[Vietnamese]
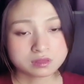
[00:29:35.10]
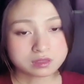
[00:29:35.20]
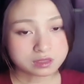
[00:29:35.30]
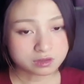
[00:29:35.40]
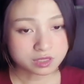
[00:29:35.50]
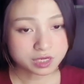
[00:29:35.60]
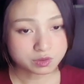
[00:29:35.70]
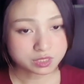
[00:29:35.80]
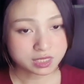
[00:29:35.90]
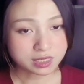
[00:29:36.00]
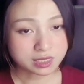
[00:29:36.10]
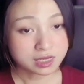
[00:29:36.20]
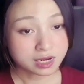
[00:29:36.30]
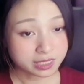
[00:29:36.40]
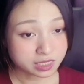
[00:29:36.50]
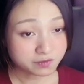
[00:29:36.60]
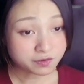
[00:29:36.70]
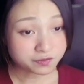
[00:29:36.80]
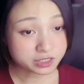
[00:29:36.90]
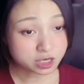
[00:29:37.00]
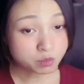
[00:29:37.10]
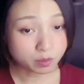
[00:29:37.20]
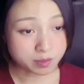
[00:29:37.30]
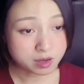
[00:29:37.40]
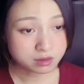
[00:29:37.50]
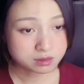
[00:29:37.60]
nhớ tới điều gì lại tiến về phía trước một bước